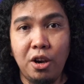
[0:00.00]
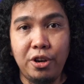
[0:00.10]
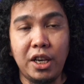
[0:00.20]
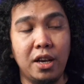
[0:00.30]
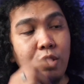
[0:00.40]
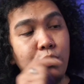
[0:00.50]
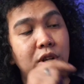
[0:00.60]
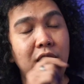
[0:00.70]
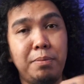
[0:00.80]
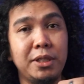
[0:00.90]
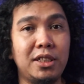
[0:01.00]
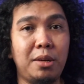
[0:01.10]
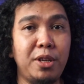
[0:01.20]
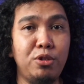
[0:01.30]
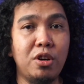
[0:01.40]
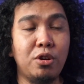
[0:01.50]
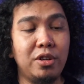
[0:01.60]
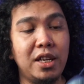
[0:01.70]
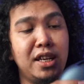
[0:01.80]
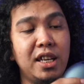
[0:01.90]
Oh ya, udah dapat strapnya juga
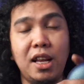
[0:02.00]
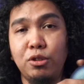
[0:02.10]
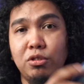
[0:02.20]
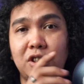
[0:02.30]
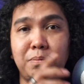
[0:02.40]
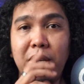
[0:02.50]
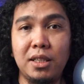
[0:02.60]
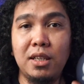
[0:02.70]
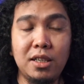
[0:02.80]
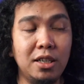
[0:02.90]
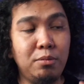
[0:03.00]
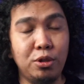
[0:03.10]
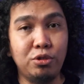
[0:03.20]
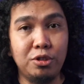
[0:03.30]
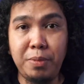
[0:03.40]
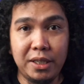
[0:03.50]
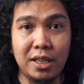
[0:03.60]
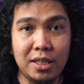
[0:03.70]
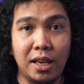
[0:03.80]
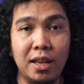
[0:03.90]
kok dan dia langsung terpasang ke Bluetooth
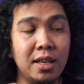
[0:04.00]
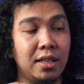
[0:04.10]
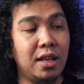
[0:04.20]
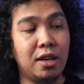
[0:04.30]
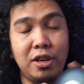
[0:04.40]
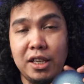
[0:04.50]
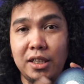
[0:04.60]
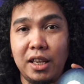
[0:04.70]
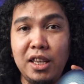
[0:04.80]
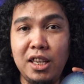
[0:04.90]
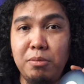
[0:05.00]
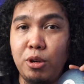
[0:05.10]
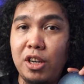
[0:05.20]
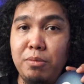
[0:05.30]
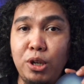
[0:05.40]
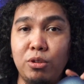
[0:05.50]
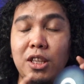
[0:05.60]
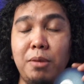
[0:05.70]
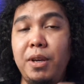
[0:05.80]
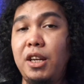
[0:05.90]
speakernya. Nah, kalau yang kita ini berwarna biru,
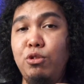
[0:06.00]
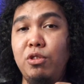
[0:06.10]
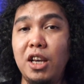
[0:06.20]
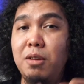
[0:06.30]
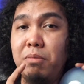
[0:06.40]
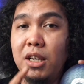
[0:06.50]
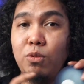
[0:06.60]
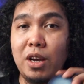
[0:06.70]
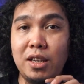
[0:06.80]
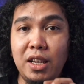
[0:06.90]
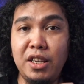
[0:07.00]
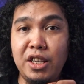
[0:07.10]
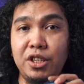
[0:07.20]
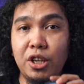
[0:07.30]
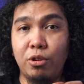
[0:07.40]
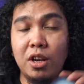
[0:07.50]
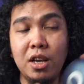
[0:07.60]
tapi ada juga yang berwarna hijau.